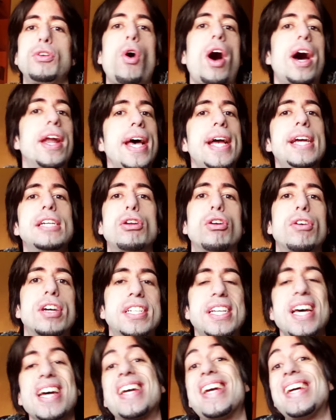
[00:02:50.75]
no ganáis o lo que
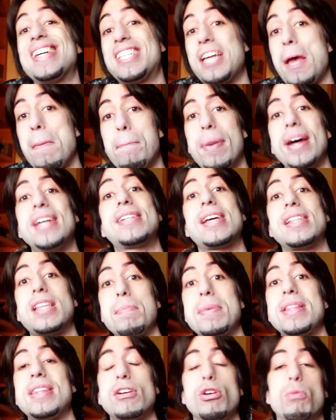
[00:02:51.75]
sea, que sepáis que
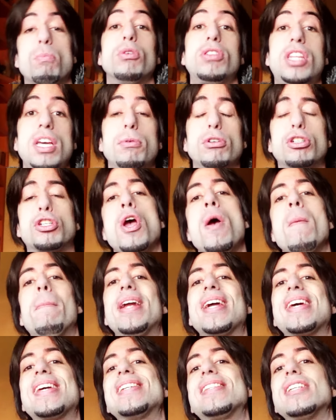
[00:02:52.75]
también tengo motivos
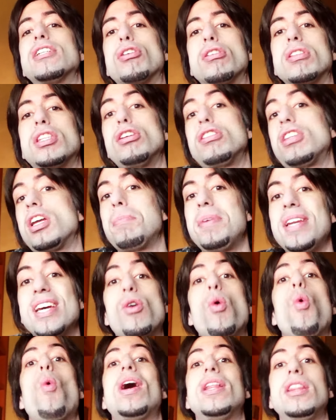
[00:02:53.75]
para que este sorteo
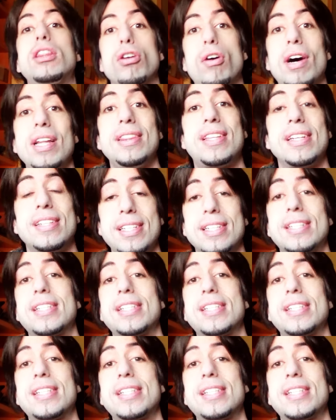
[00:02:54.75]
termine cuanto antes.